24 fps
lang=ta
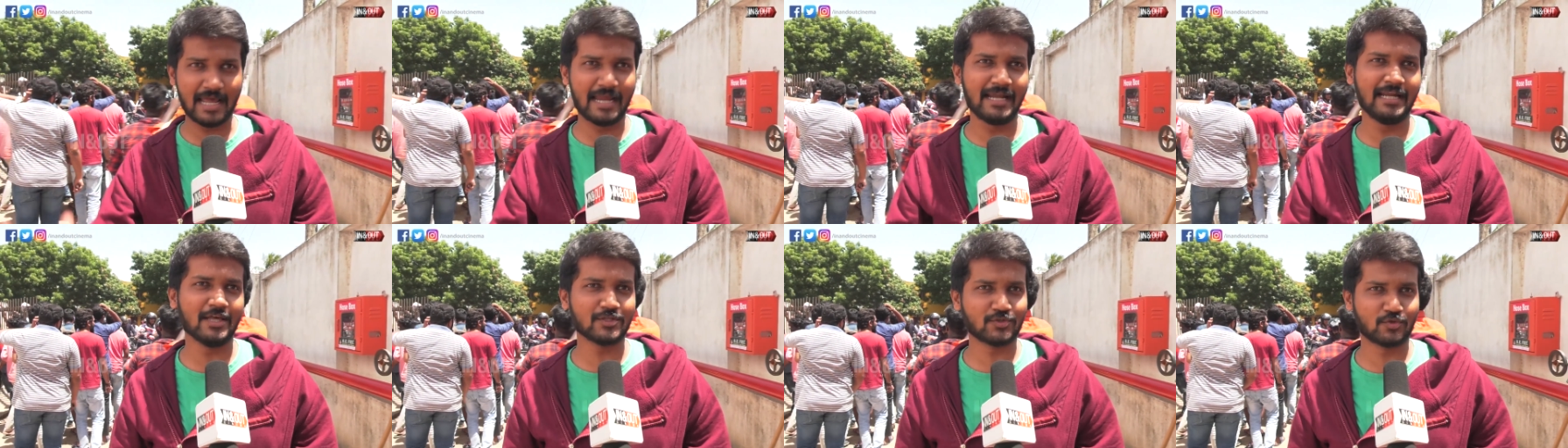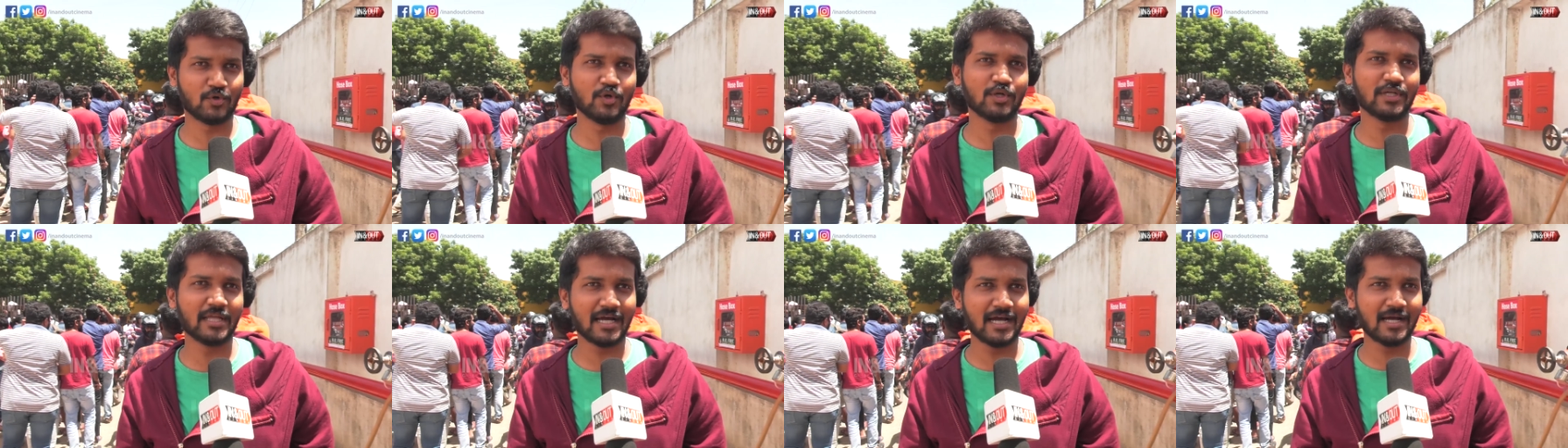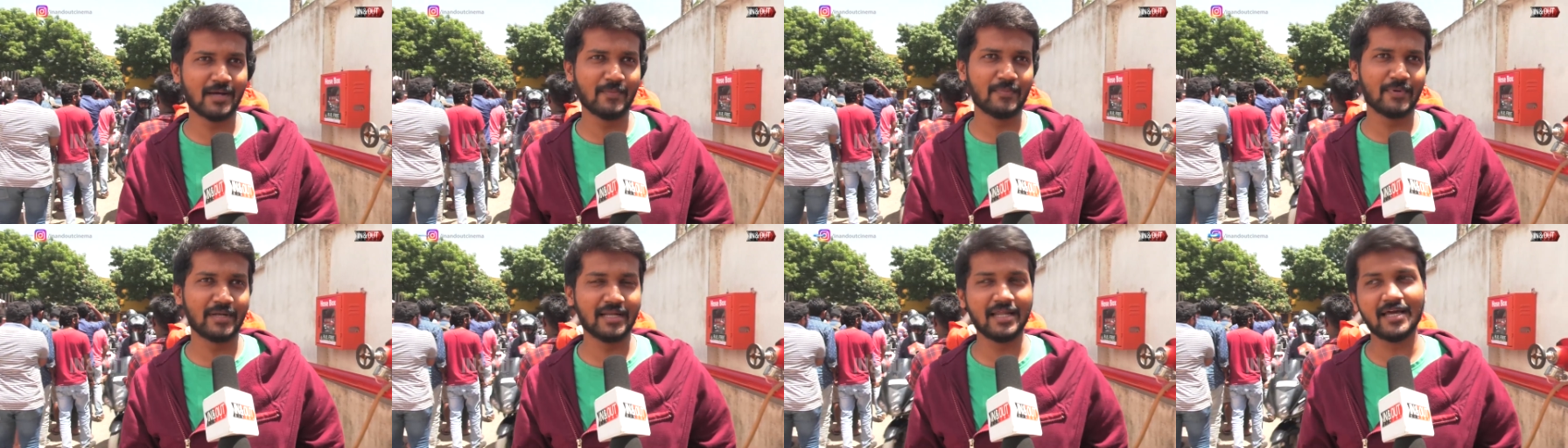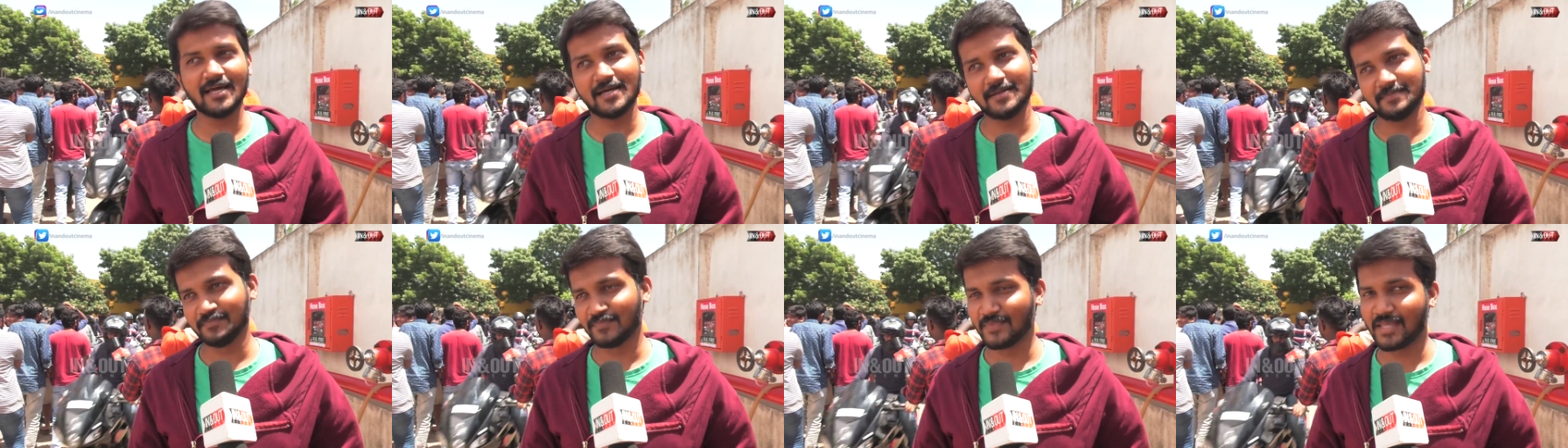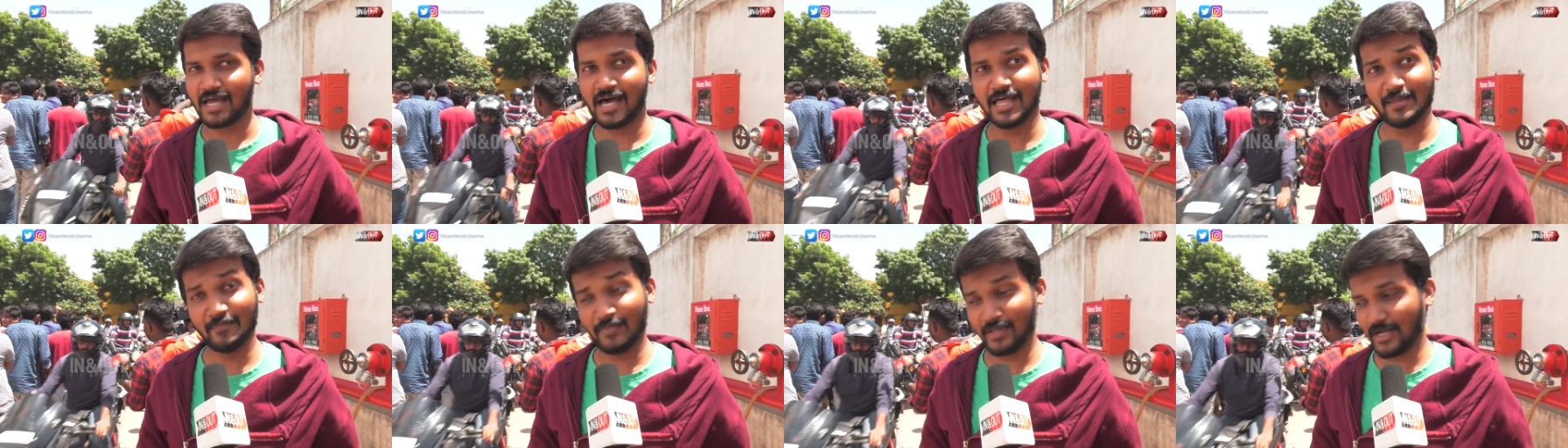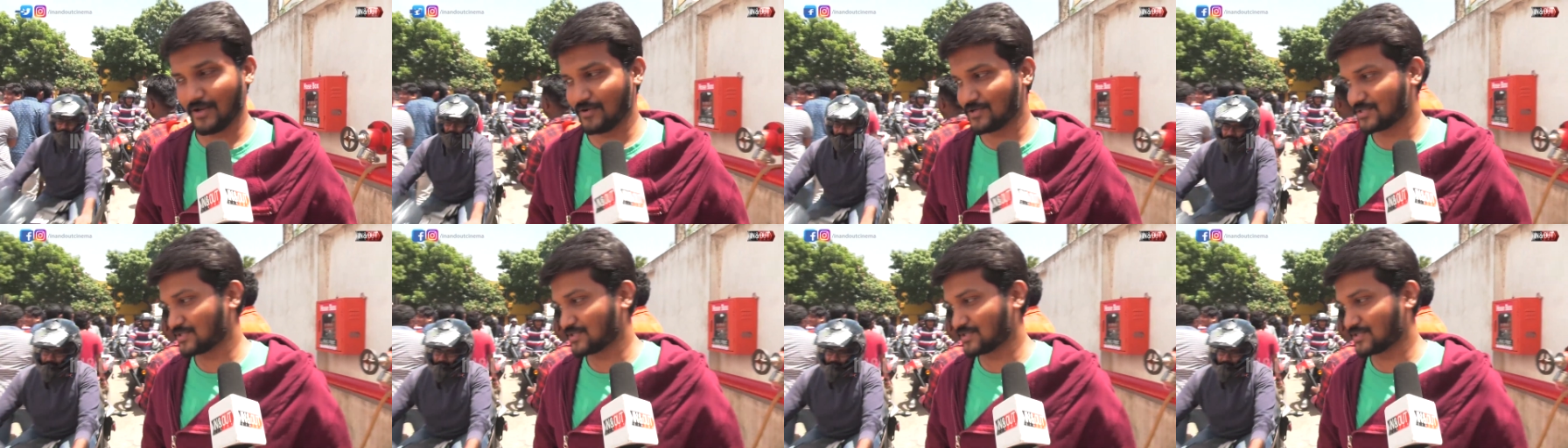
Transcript: லைனாக சொல்லிட்டாங்க அப்படின்னா அது பெரிய